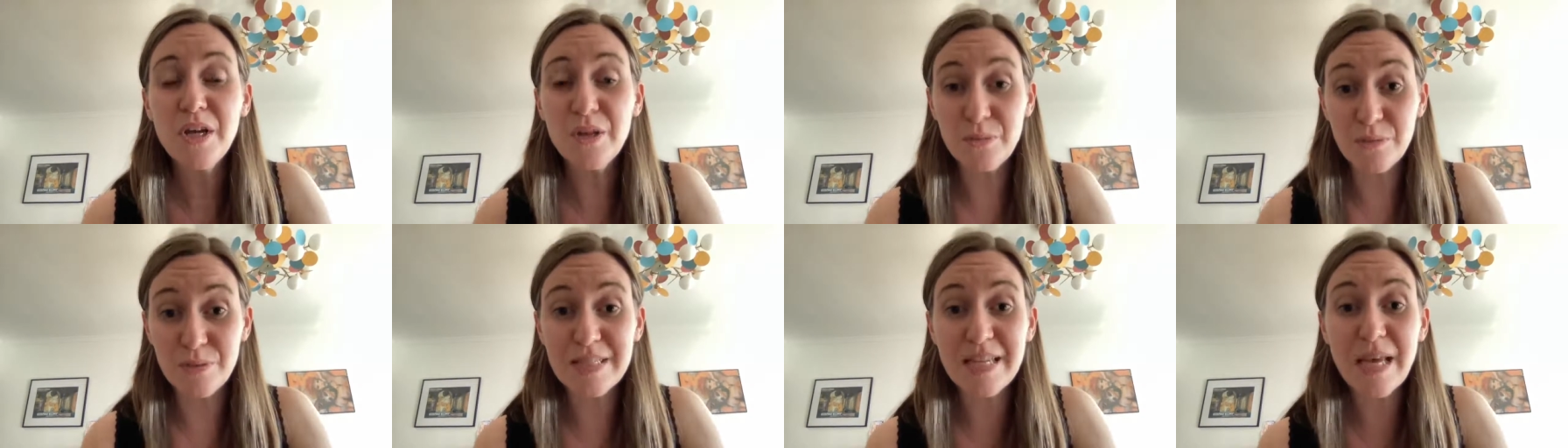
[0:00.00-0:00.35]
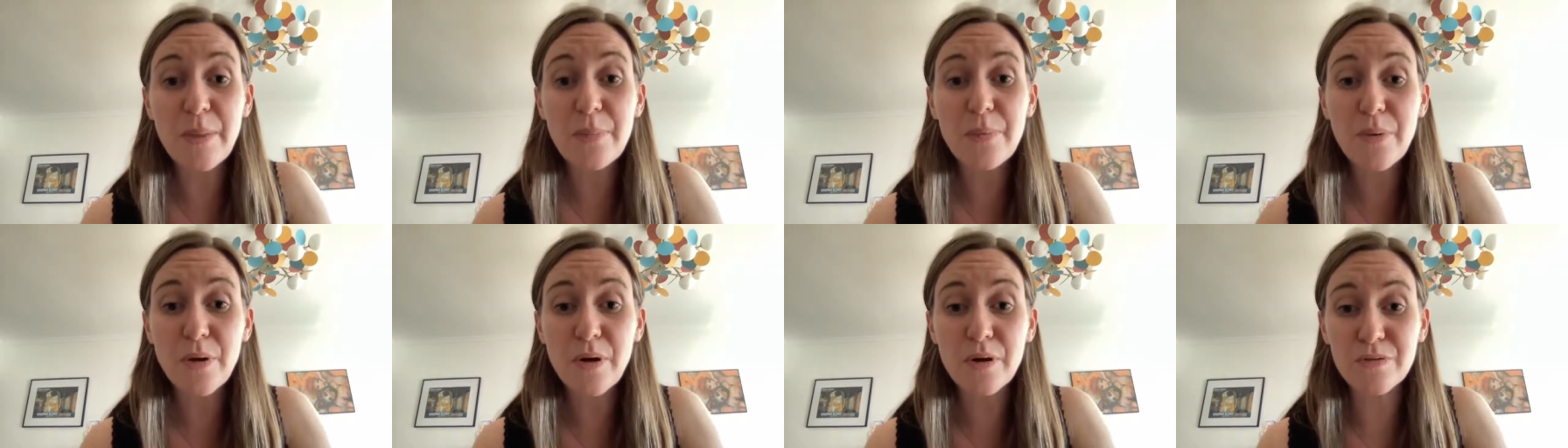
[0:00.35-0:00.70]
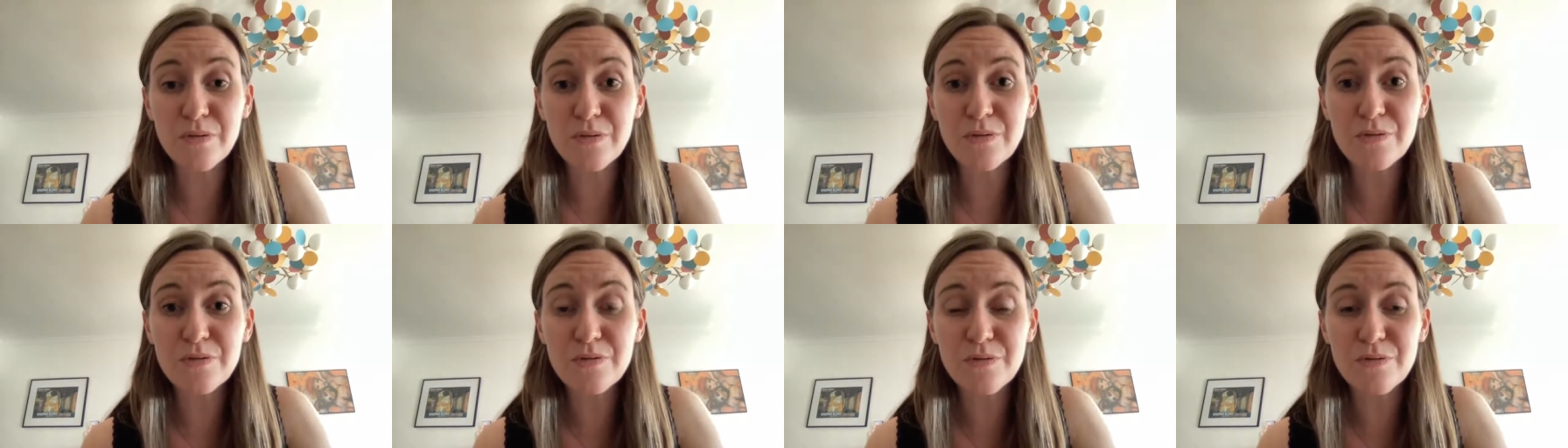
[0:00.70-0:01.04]
Donc c'est
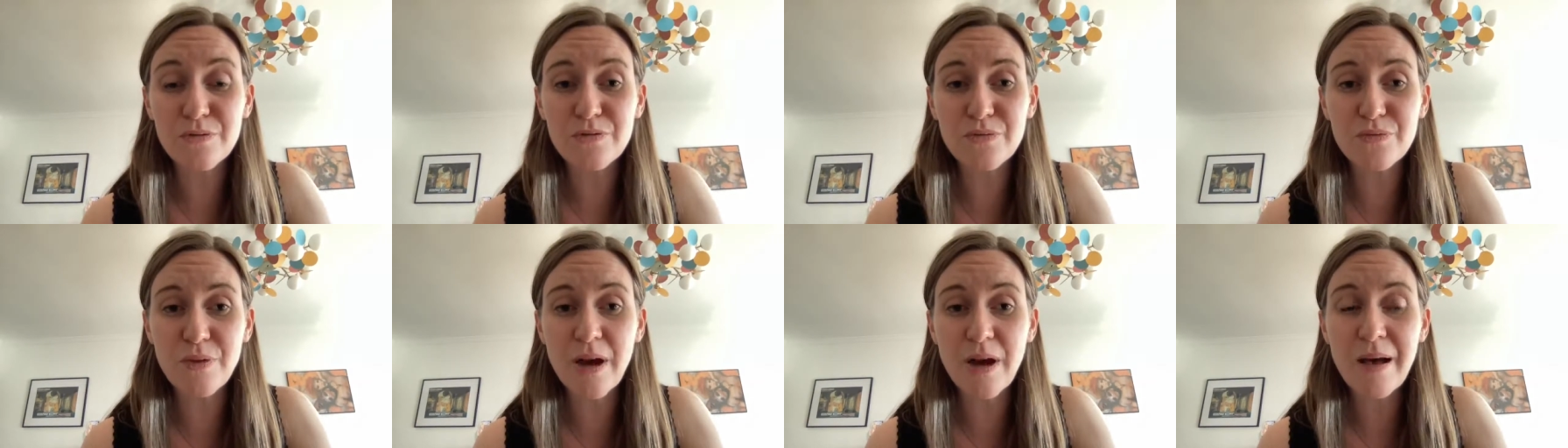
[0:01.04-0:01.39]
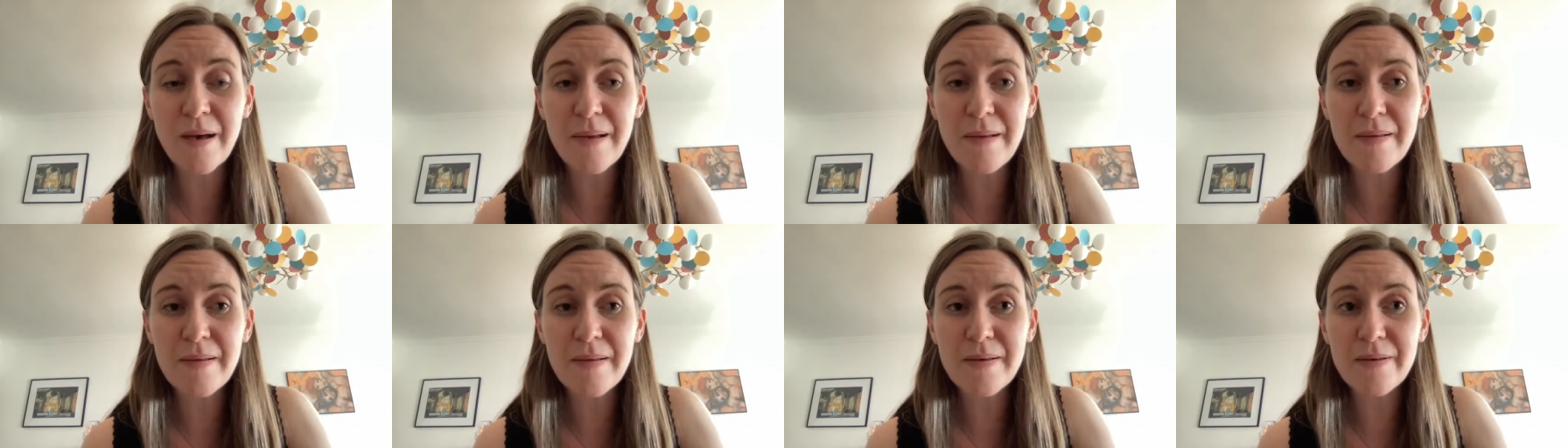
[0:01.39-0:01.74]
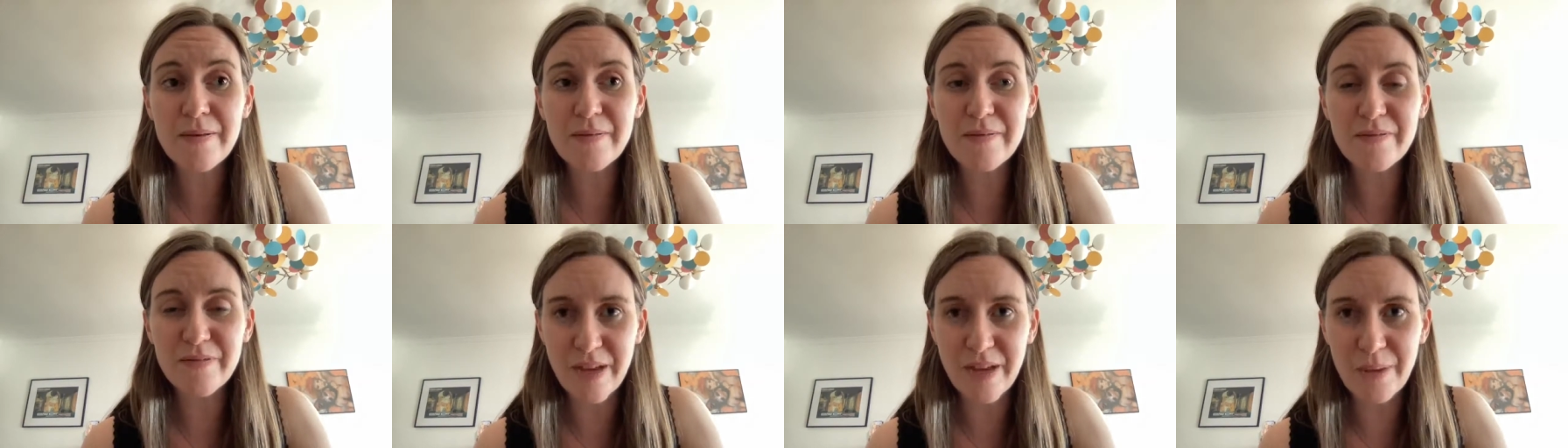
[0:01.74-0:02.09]
important que ce soit
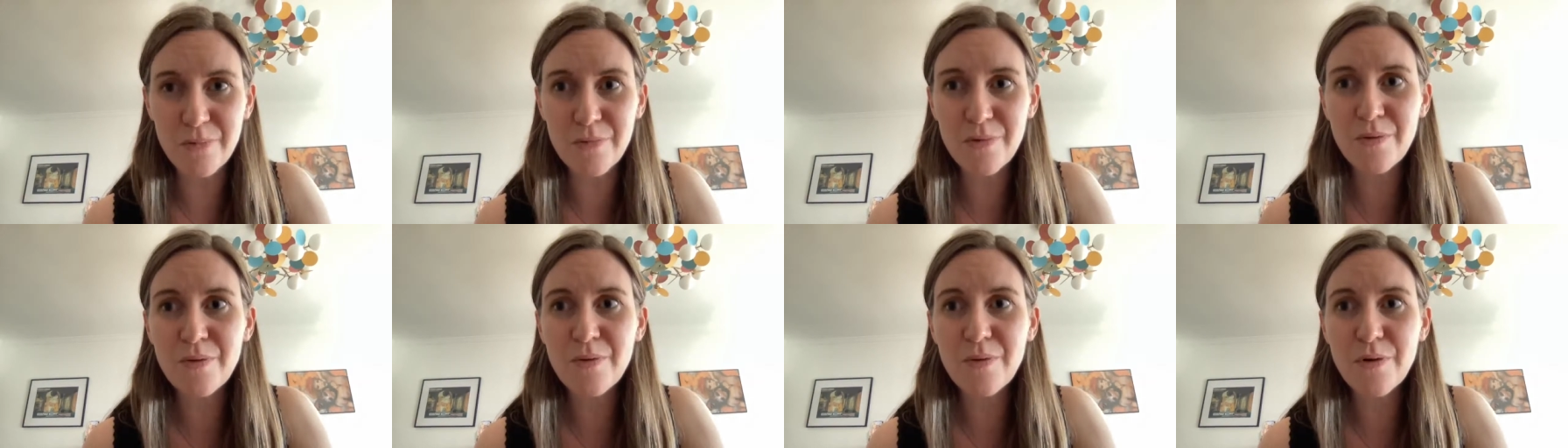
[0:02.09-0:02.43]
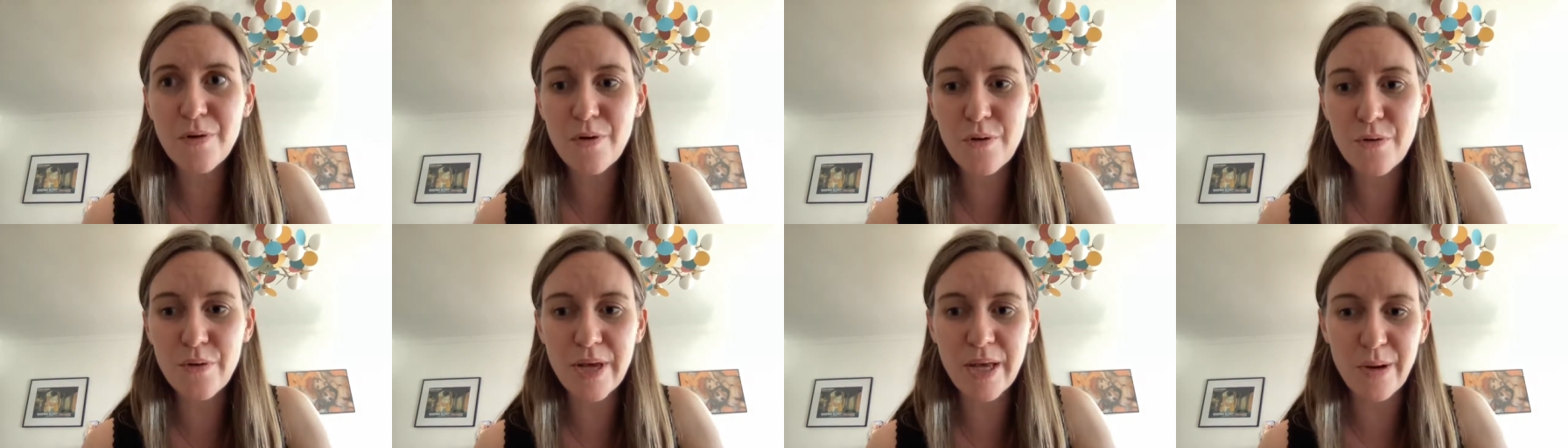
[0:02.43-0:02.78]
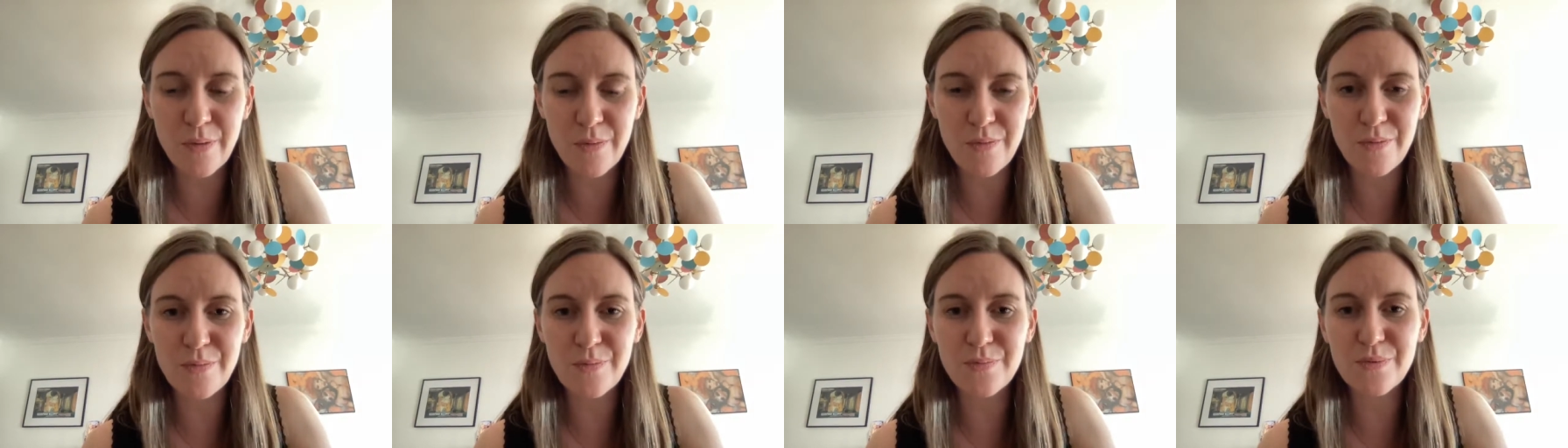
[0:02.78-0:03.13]
vraiment
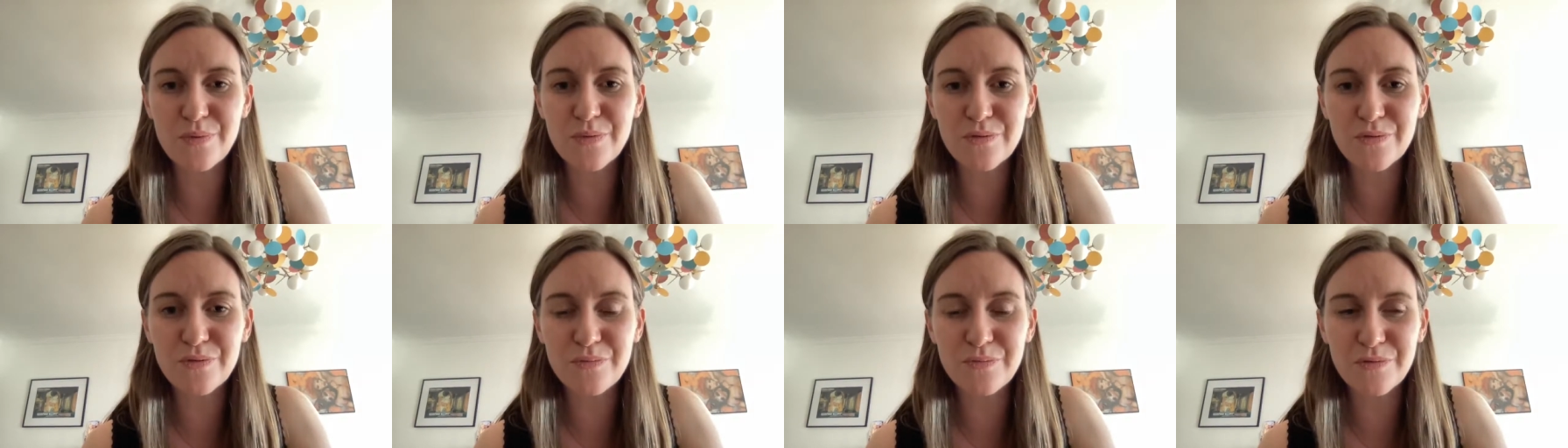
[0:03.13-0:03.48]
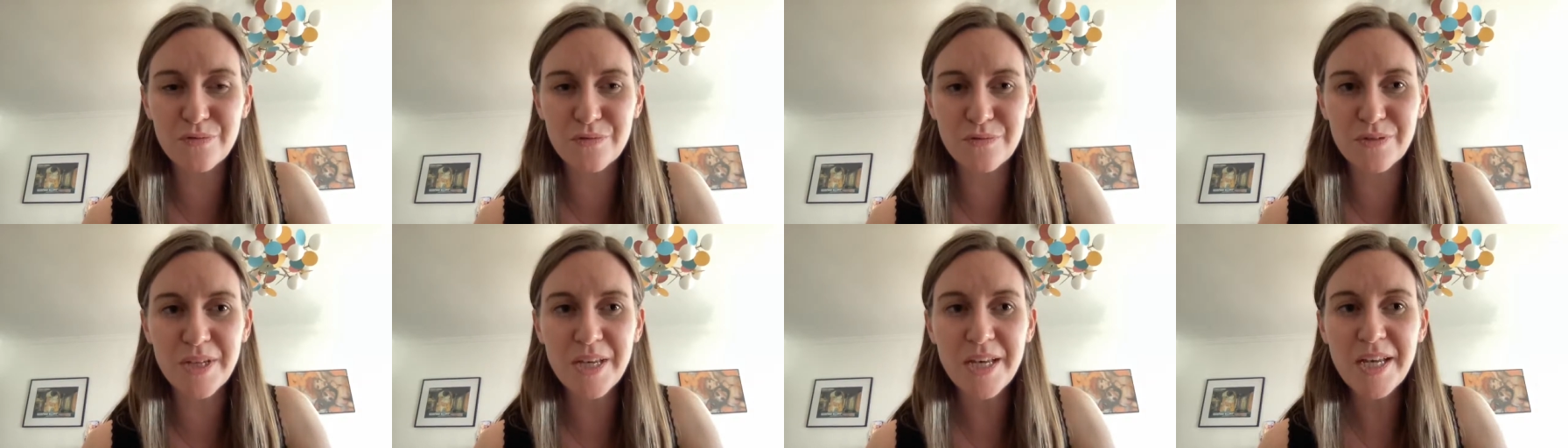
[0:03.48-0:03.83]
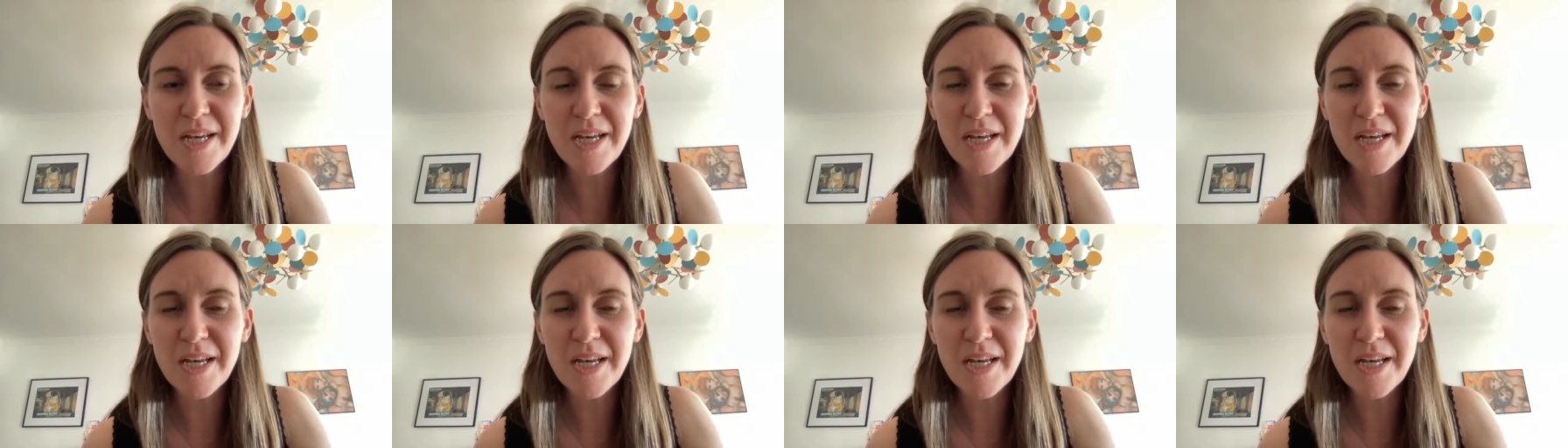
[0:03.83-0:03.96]
cohérent pour tout le monde.